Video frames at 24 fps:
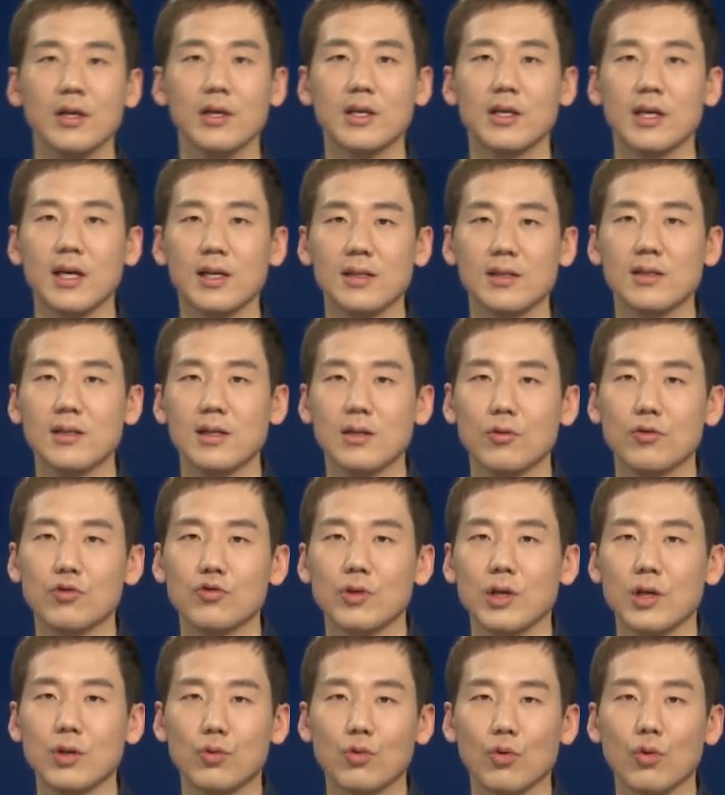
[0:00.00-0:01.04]
yes나 no 중에
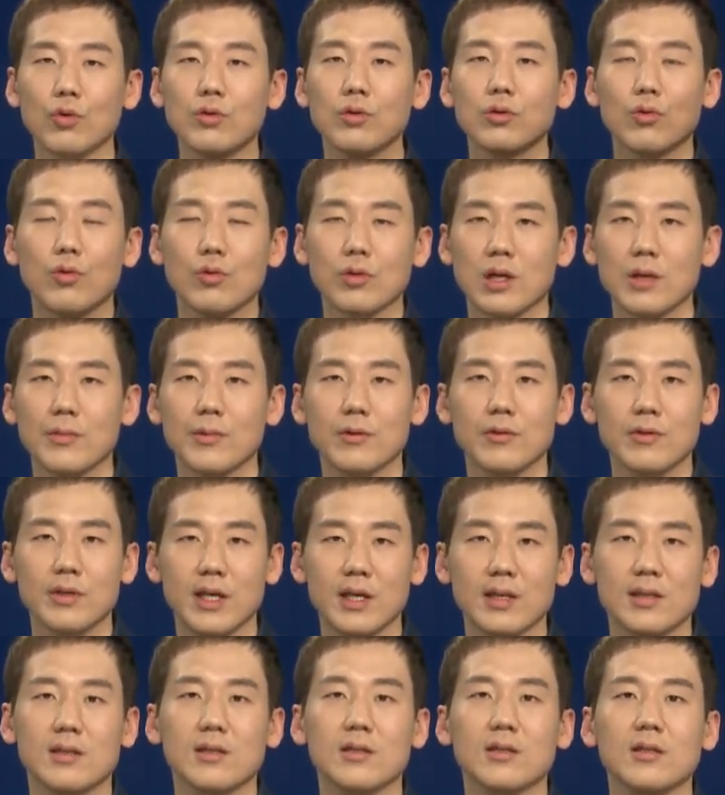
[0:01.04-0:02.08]
no는 오답이고
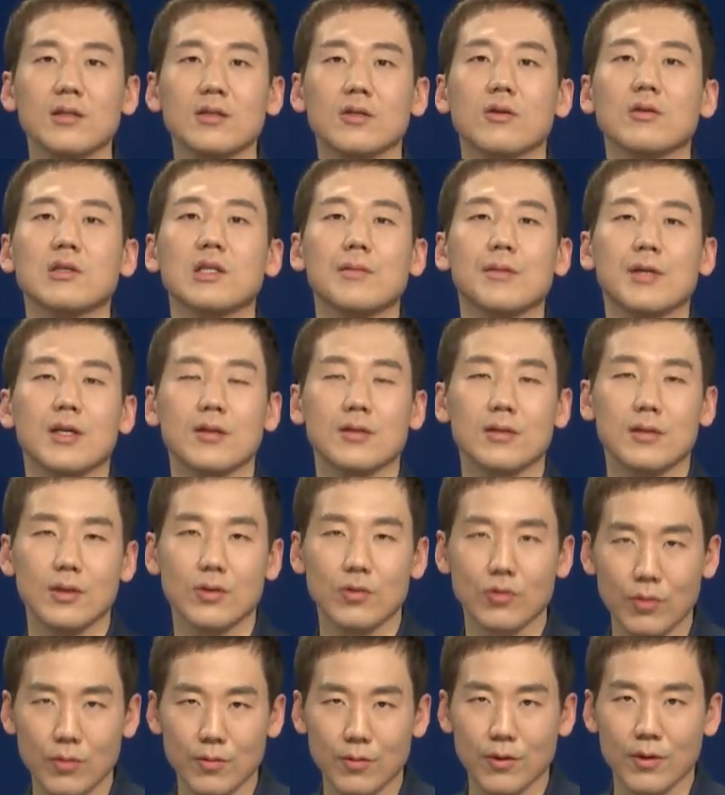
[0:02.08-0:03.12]
yes는 정답일 가능성이
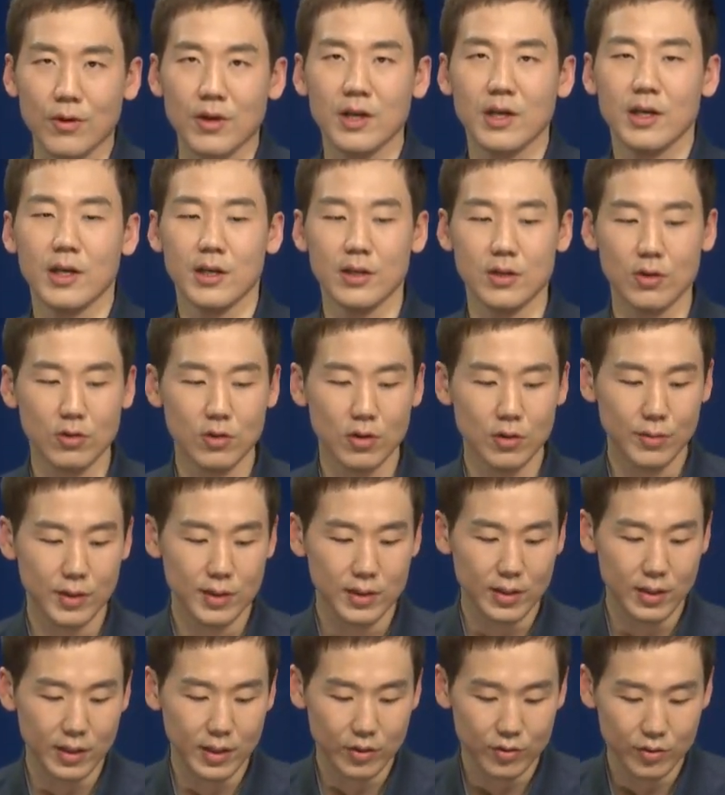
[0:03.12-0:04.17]
높고 이 정도만
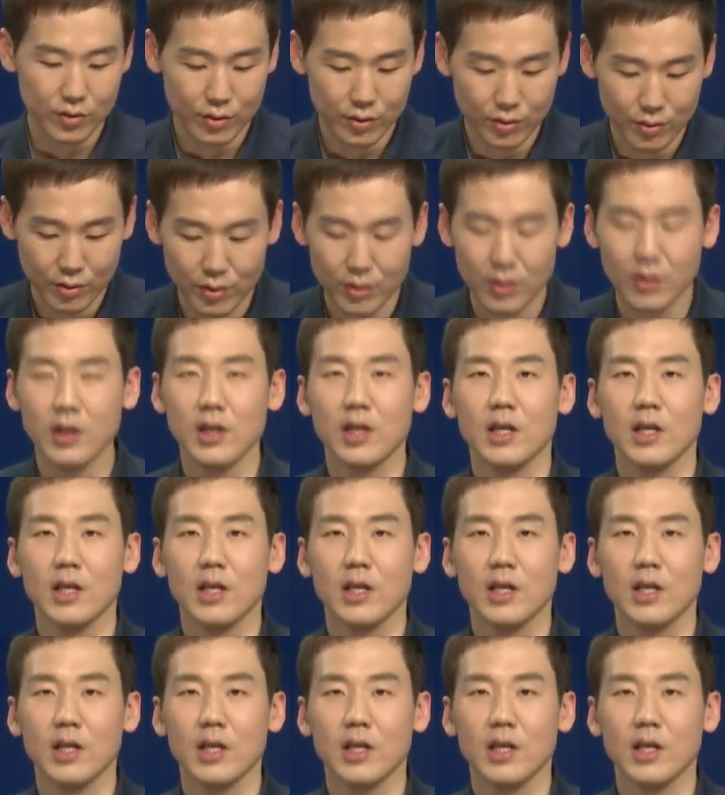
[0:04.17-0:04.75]
생각해 주셔도